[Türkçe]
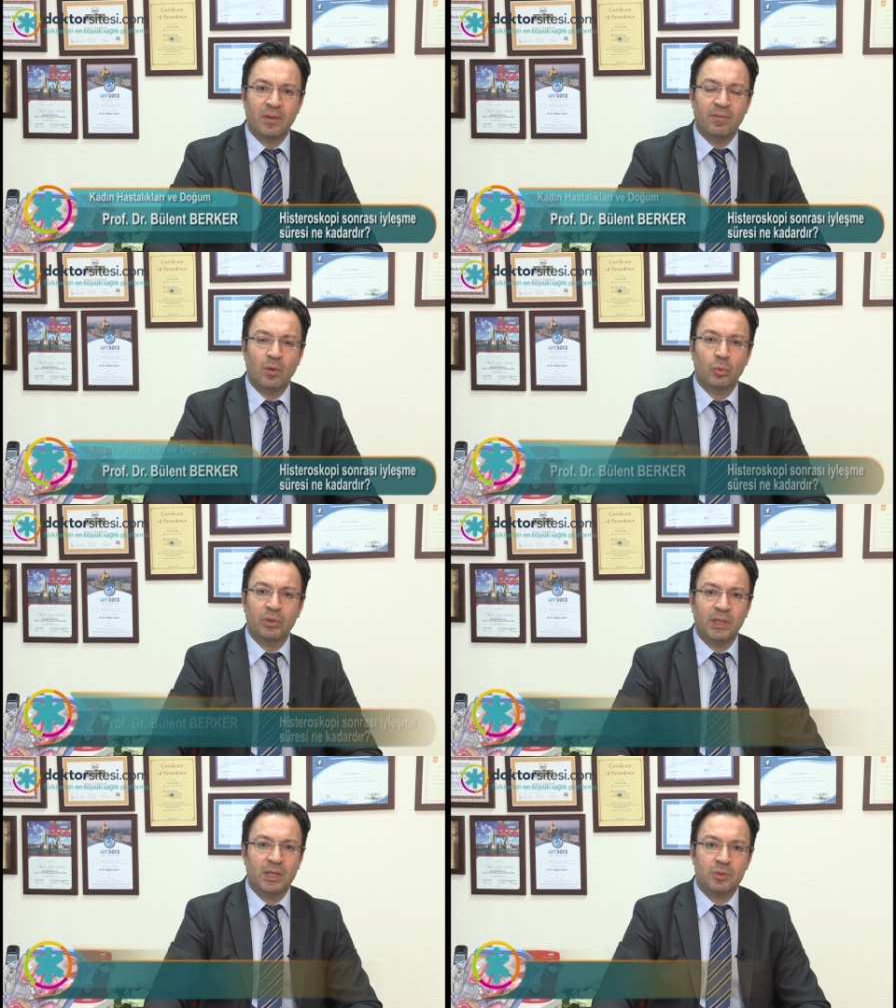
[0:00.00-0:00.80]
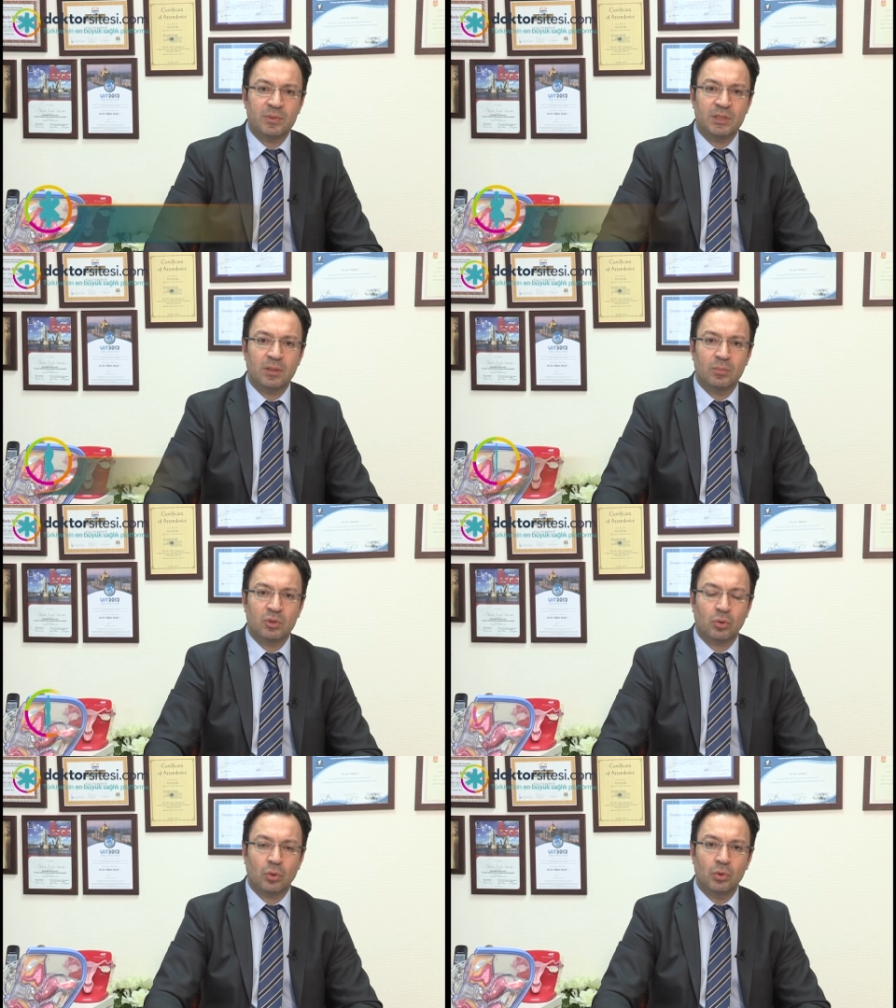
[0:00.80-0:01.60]
ve onun iyileşmesi gibi bir
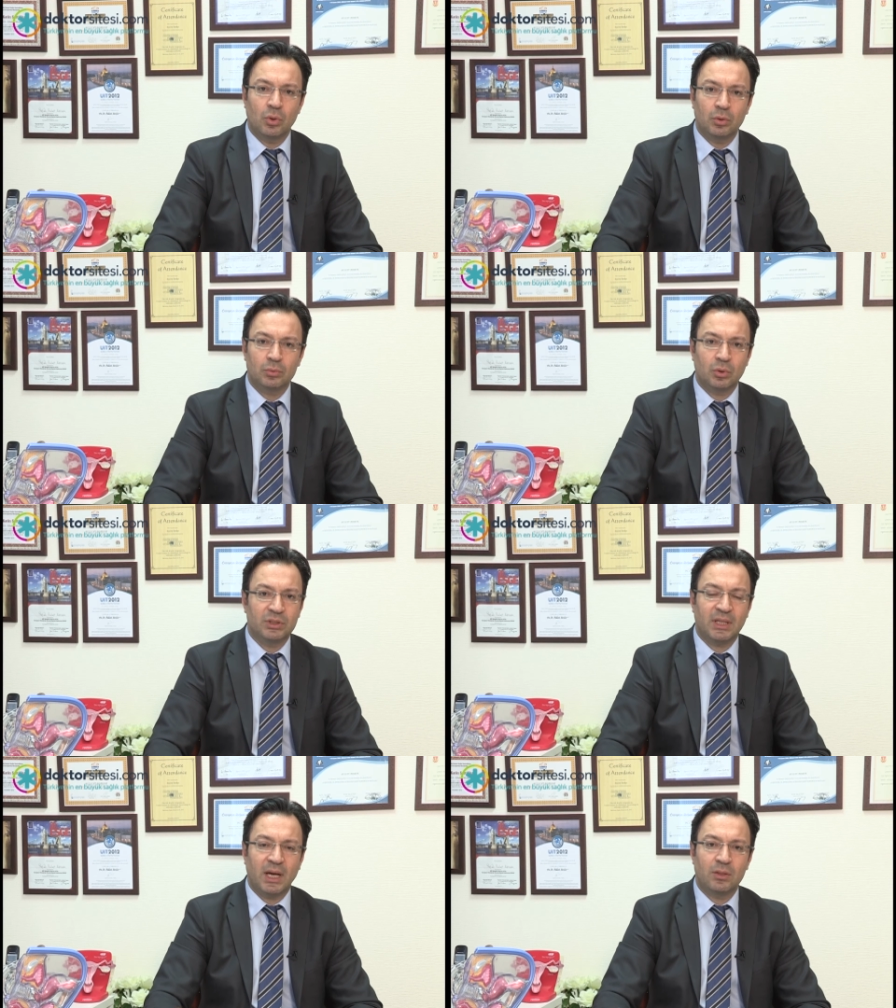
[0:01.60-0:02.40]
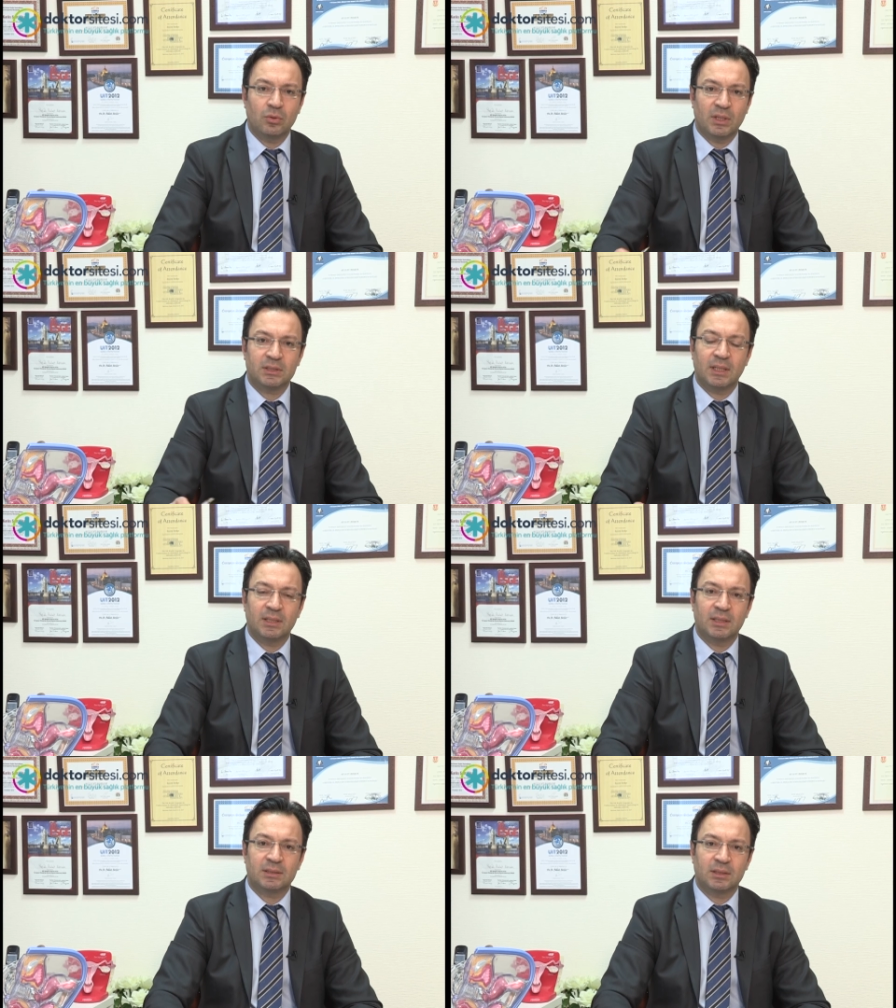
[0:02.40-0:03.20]
sorun yok. Dolayısıyla aynı gün
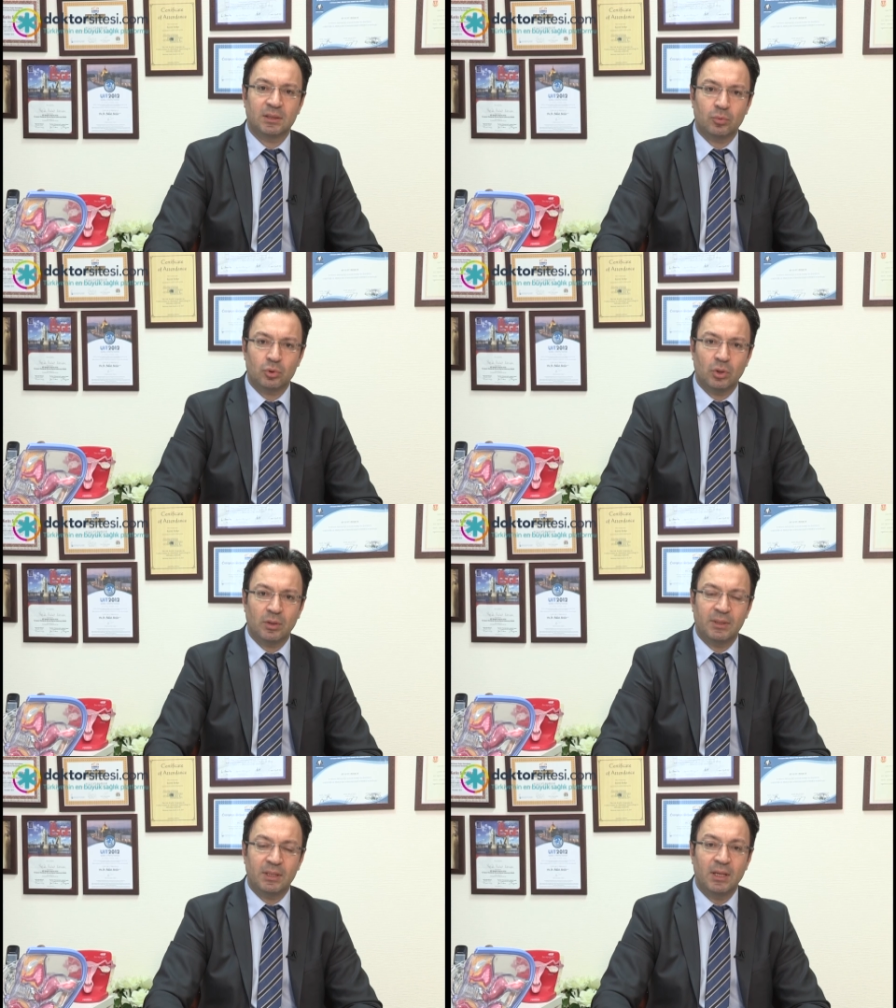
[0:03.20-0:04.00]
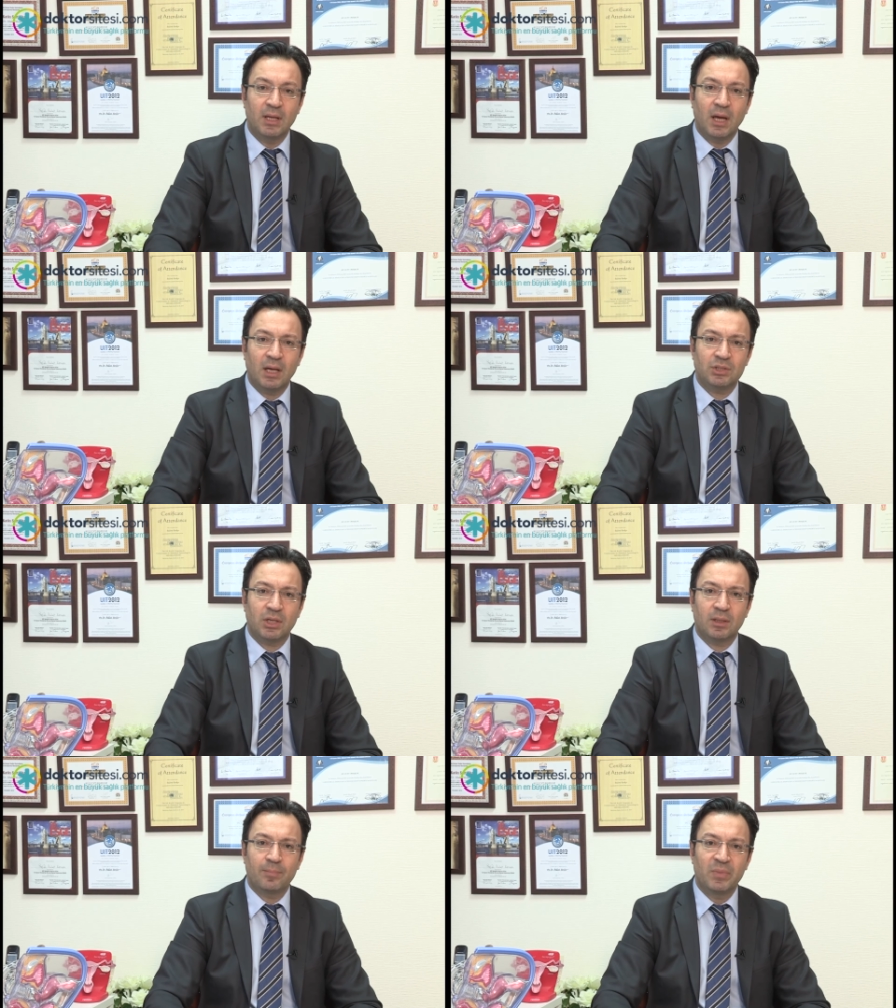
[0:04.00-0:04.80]
hastaneden hasta taburcu olabilir.
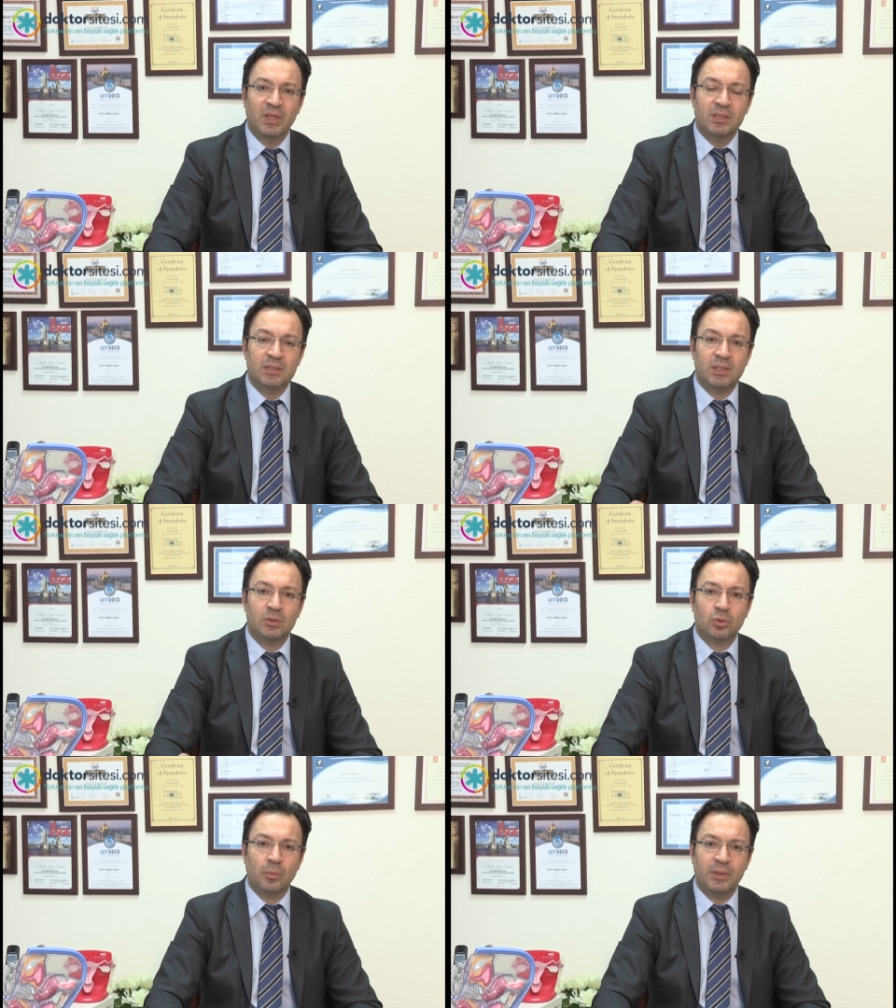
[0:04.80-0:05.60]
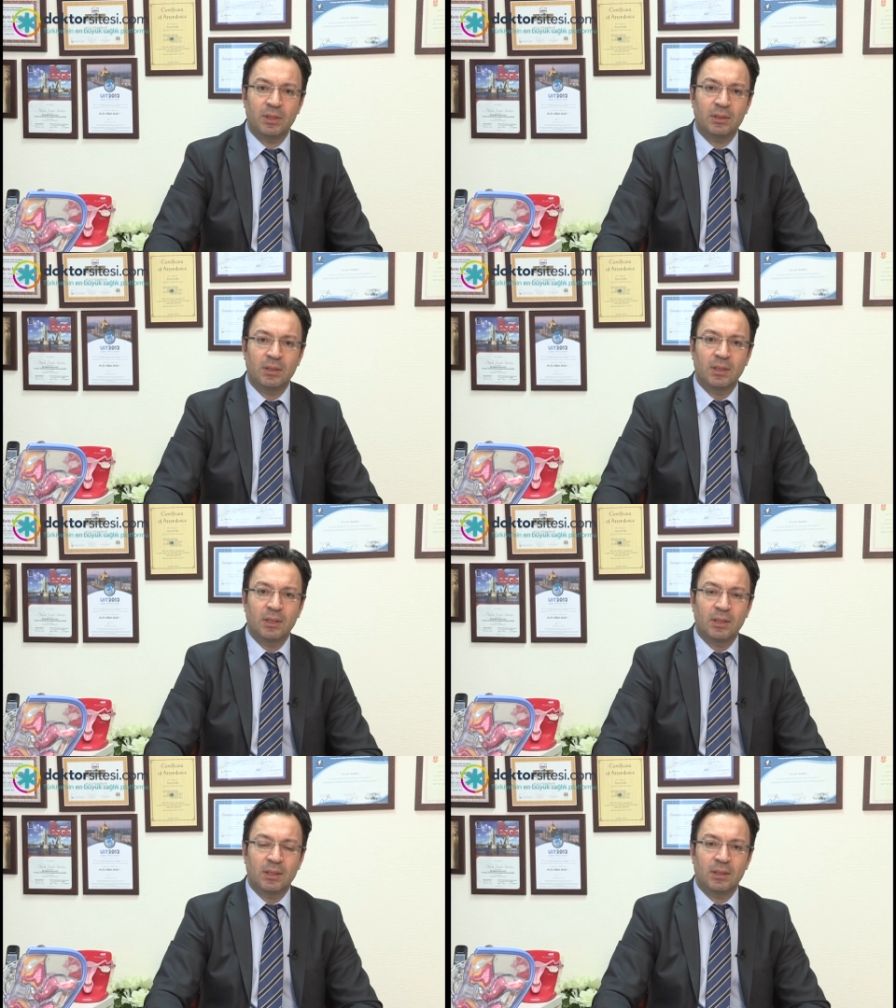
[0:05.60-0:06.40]
Ancak histereskopinin
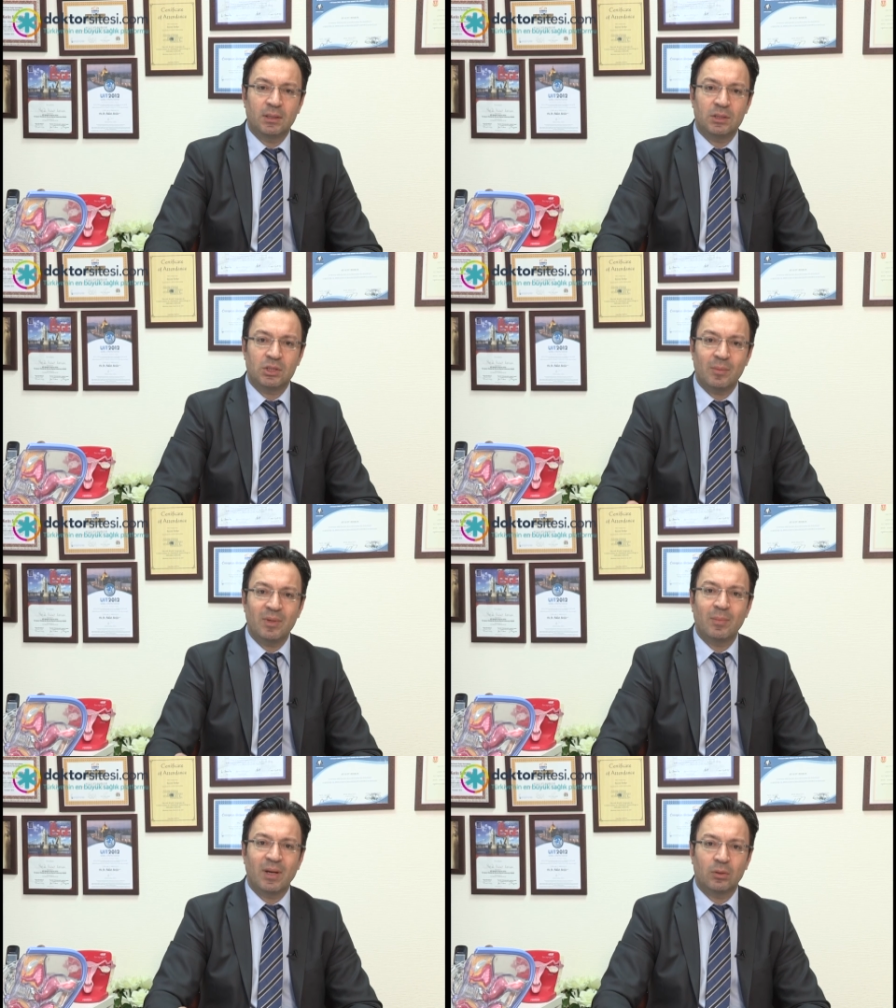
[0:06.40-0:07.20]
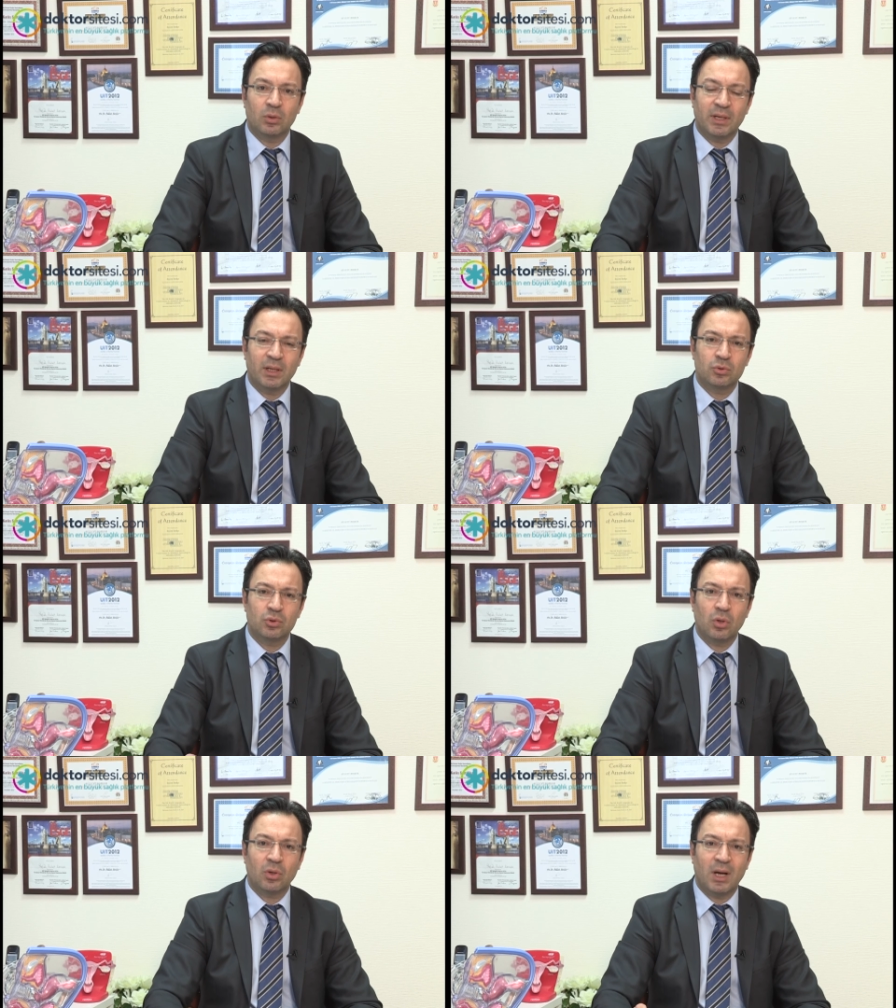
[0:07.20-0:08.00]
e, işlemine bağlı olarak
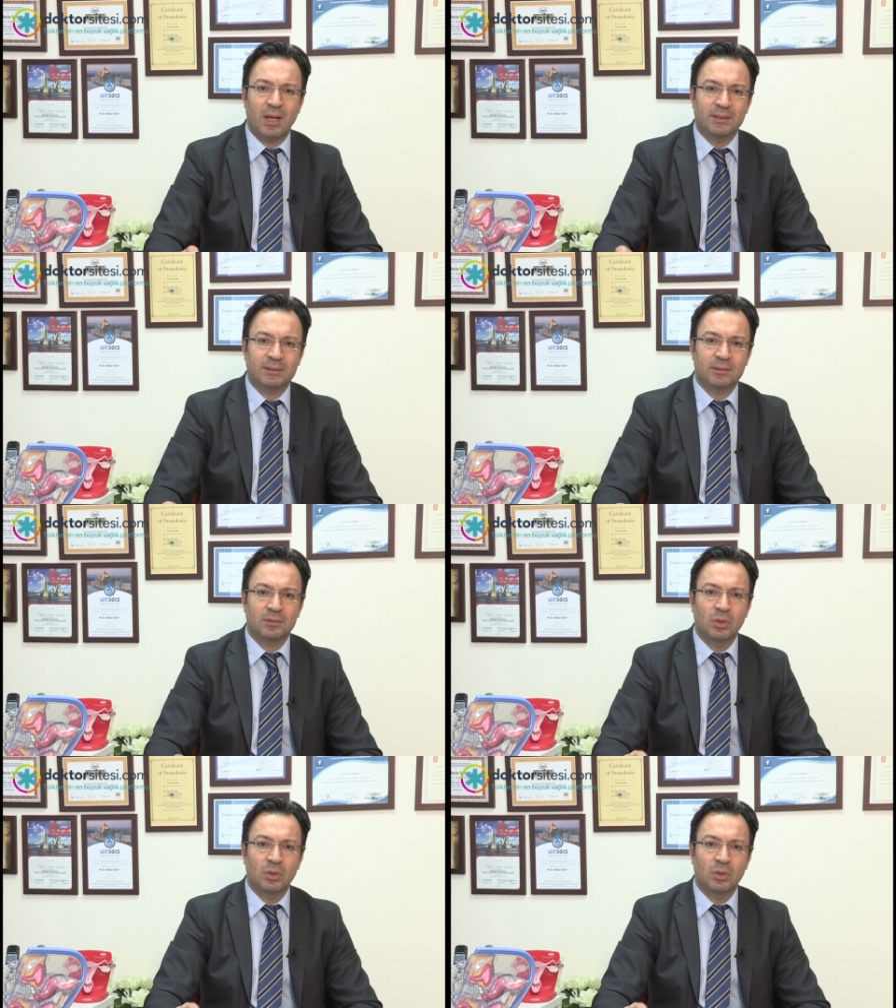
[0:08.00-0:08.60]
çok az